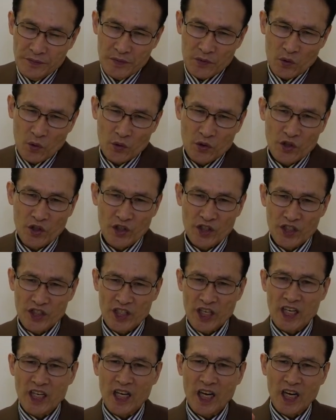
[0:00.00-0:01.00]
또 저기
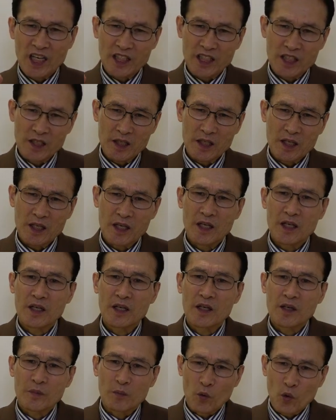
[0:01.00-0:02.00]
생각하지
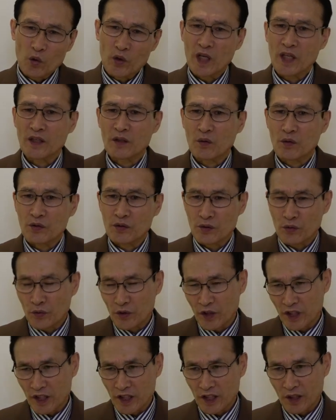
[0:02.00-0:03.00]
못한 것으
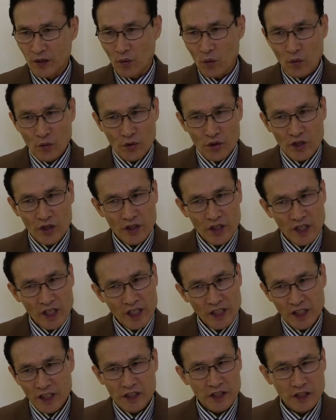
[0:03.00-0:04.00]
우리는
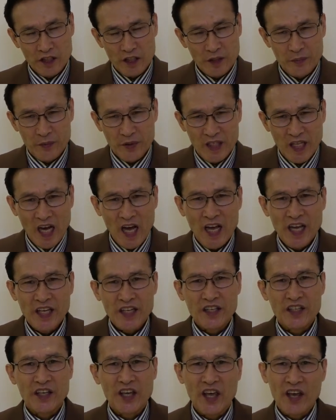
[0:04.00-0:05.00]
공격해야 되는 것입니다.
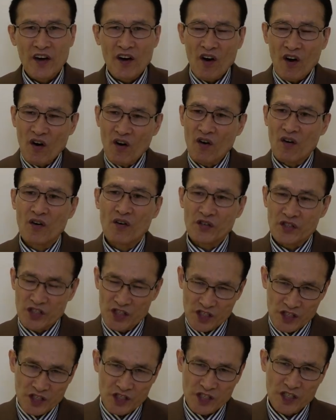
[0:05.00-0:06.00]
이게
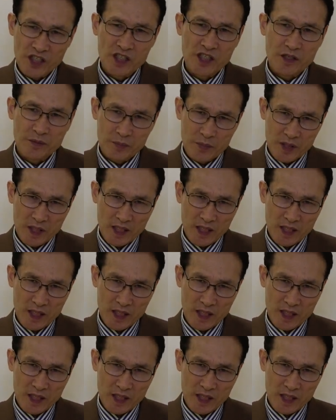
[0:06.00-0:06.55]
허허시실인 것입니다.